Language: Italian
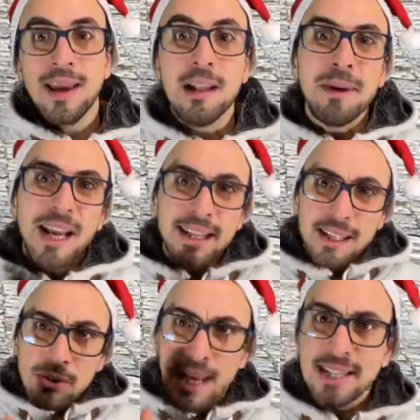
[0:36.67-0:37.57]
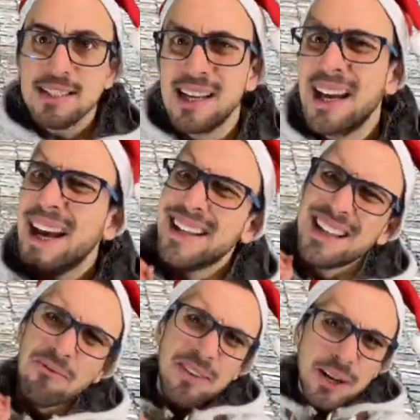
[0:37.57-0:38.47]
Il mercatino di Essling è
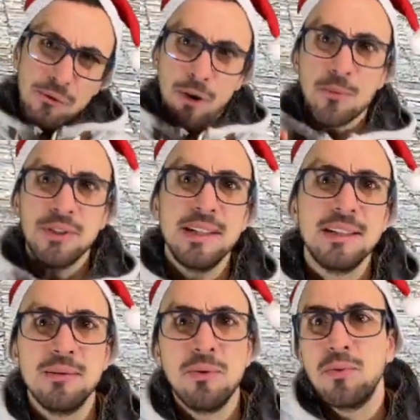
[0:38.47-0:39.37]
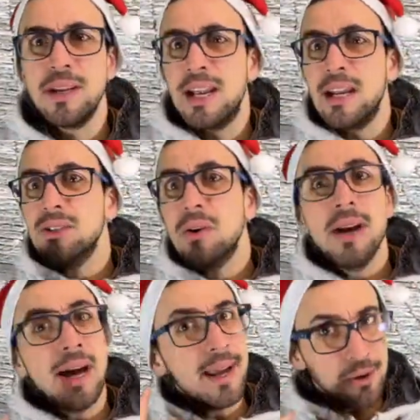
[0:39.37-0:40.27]
davvero famosissimo qui nella zona
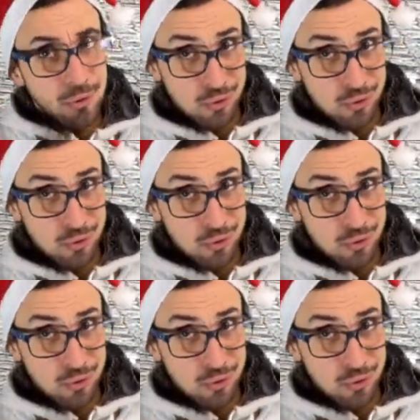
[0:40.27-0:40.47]
e non